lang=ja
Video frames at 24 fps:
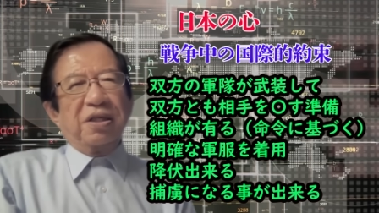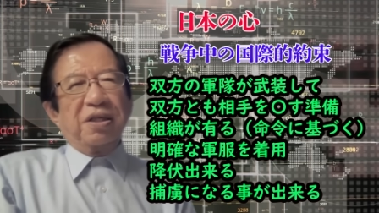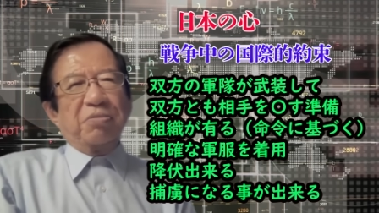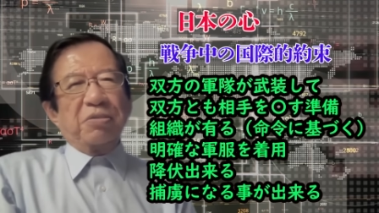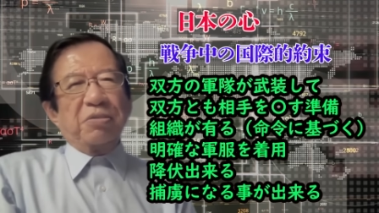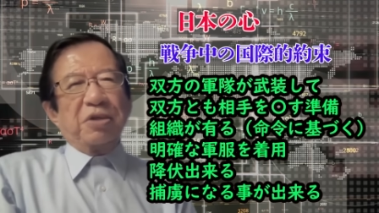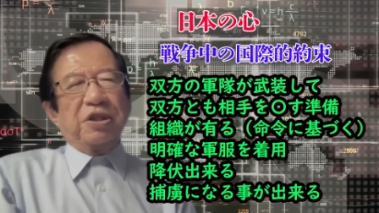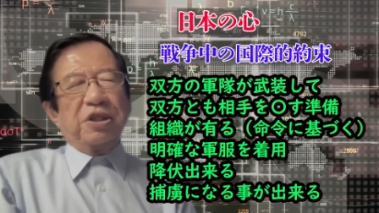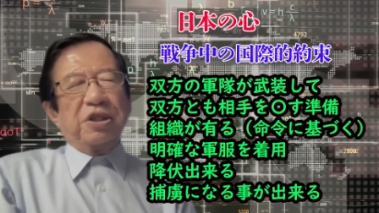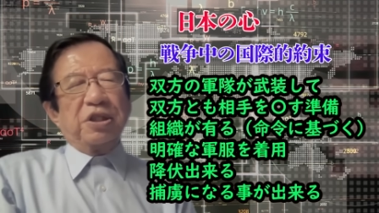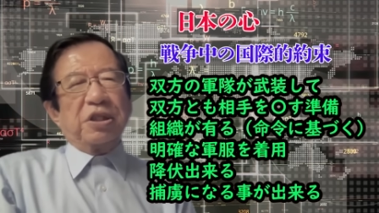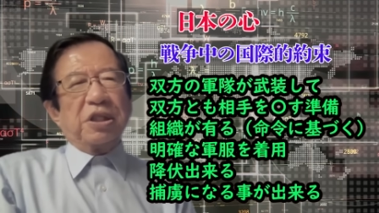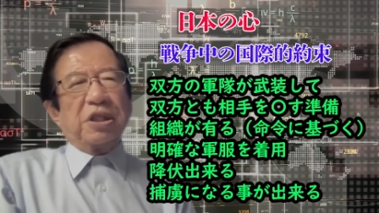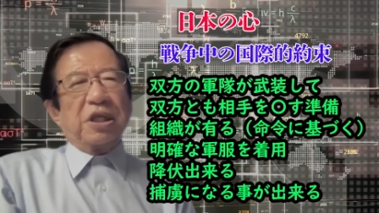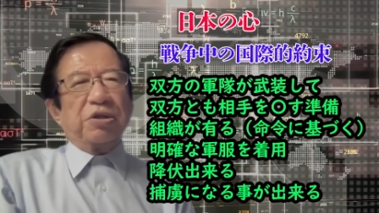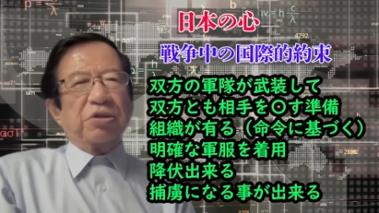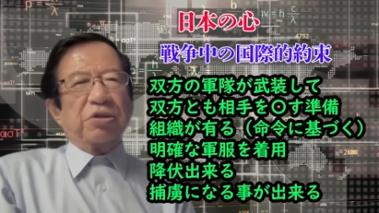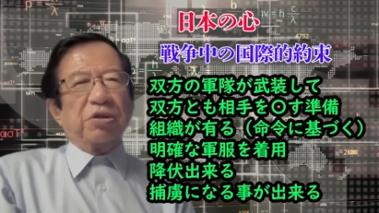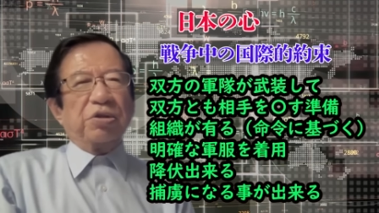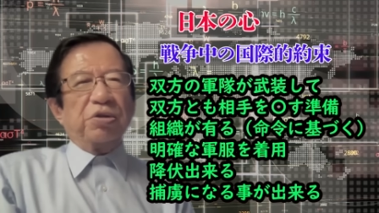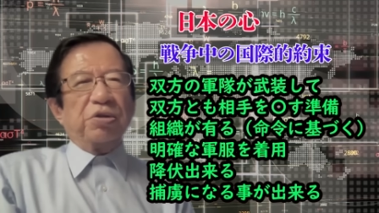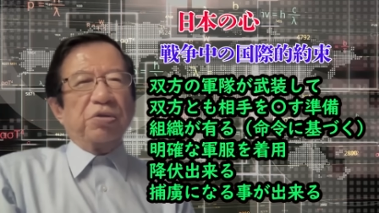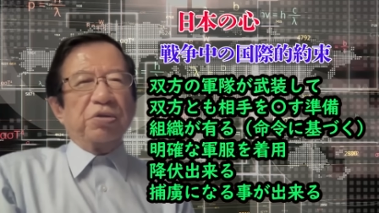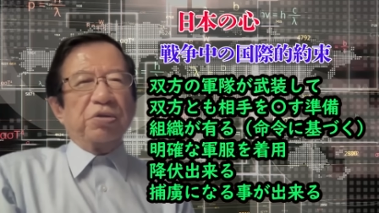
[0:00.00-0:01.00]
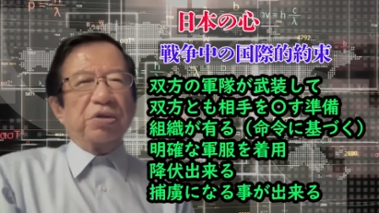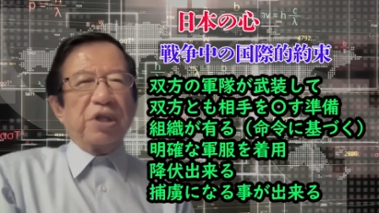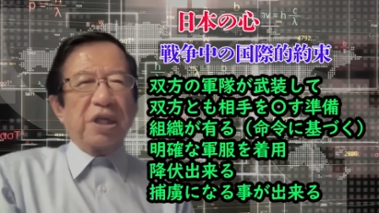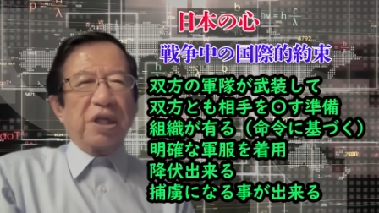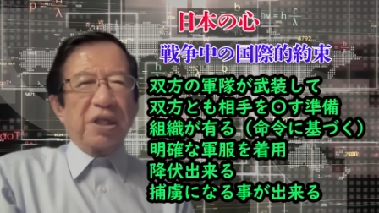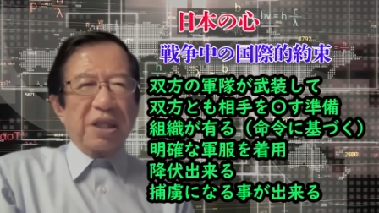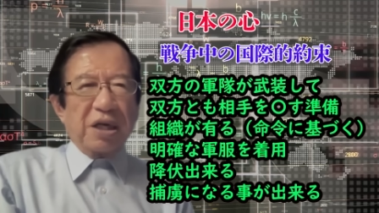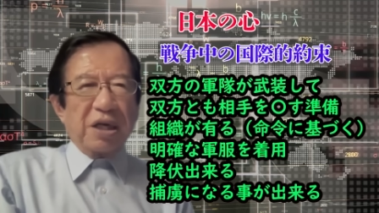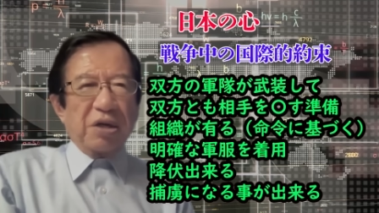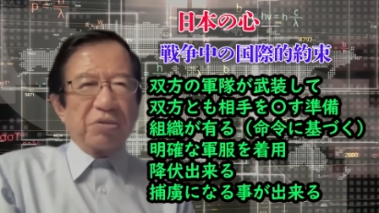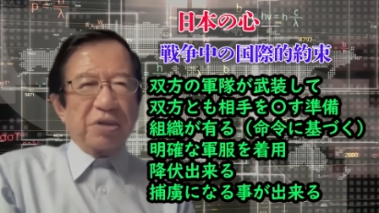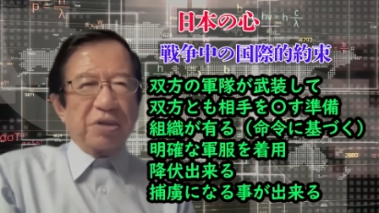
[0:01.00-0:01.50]
まあ、実際上そういうことで
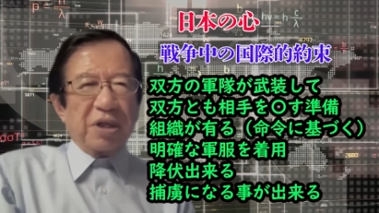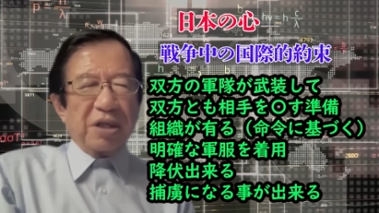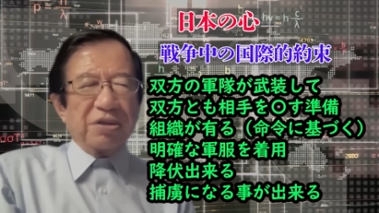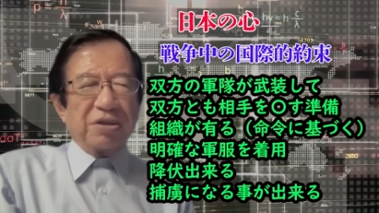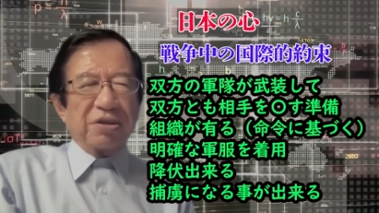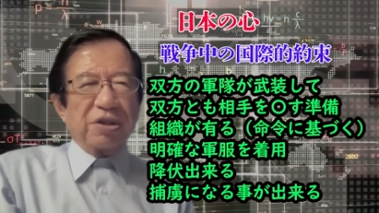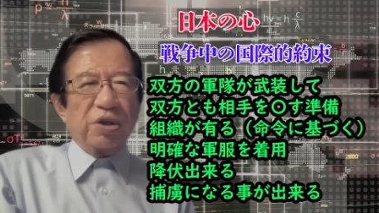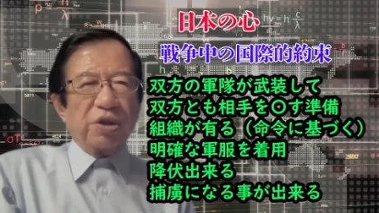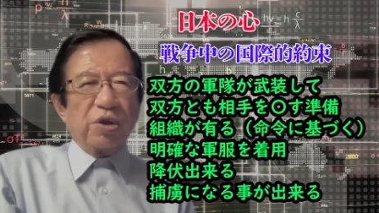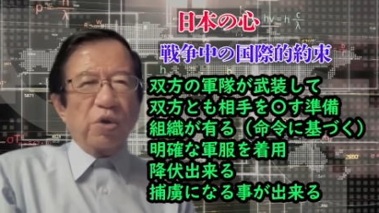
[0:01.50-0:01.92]
きないことあるんです。